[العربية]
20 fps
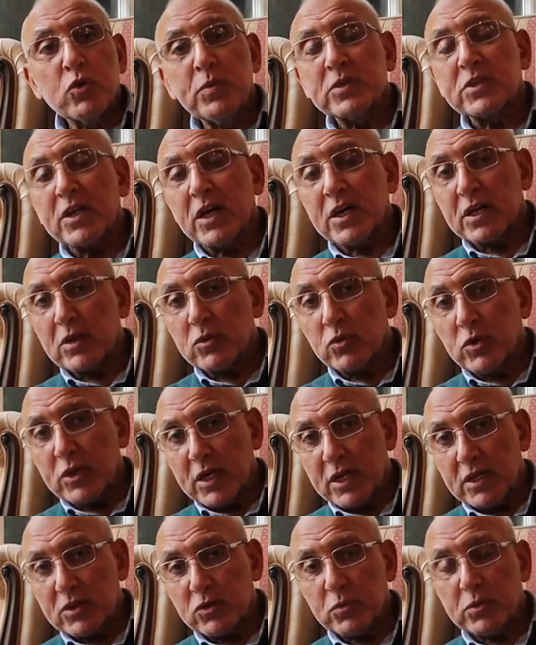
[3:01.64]
وبيطهر
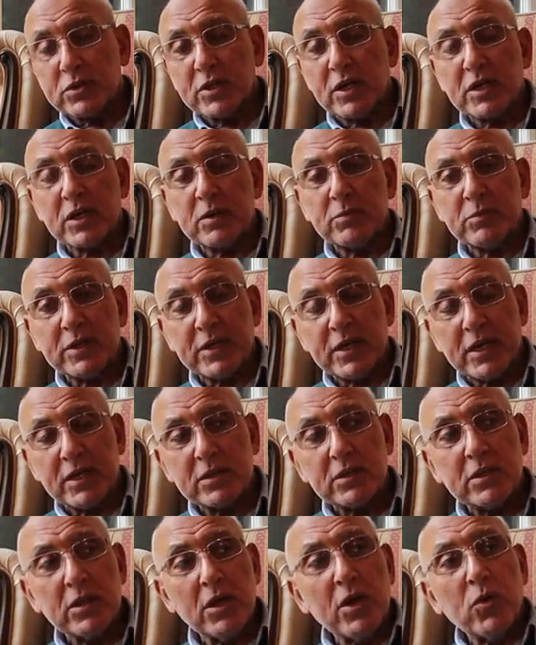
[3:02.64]
الولاد وبيطهر
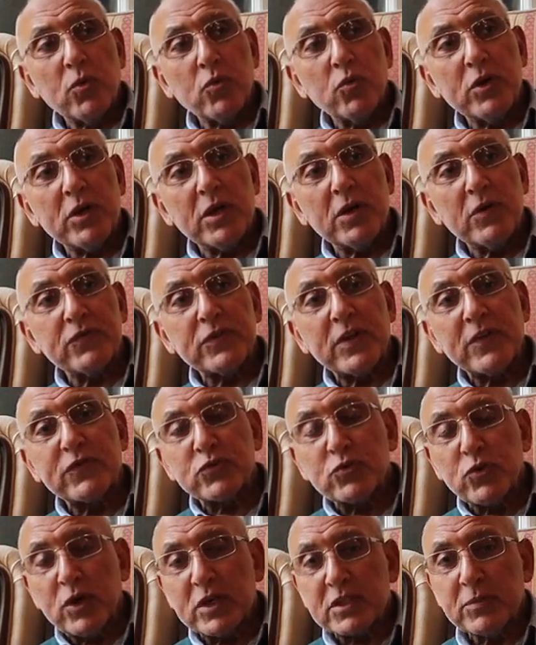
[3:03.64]
البنات وفي
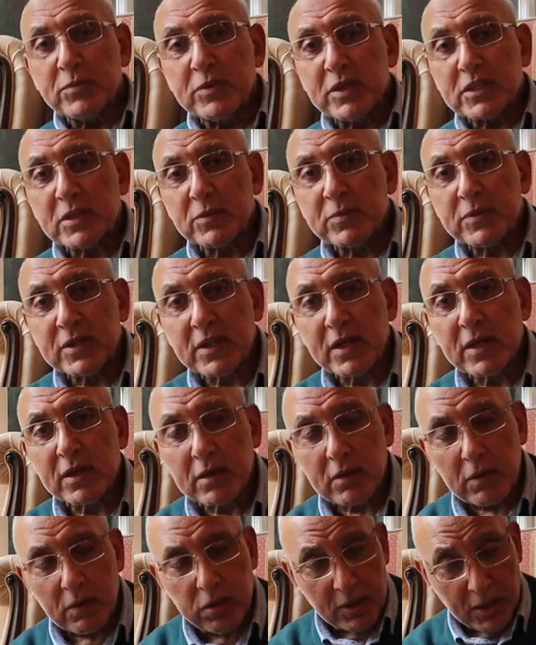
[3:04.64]
نفس الوقت بيكتب كده
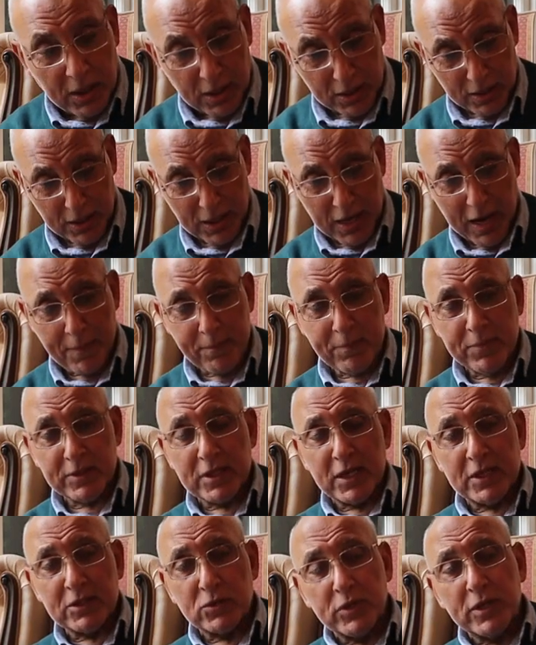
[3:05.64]
حبه
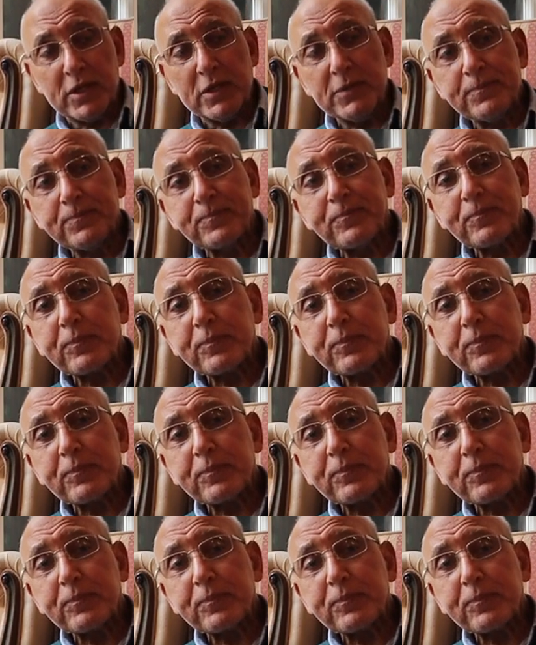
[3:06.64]
ادويه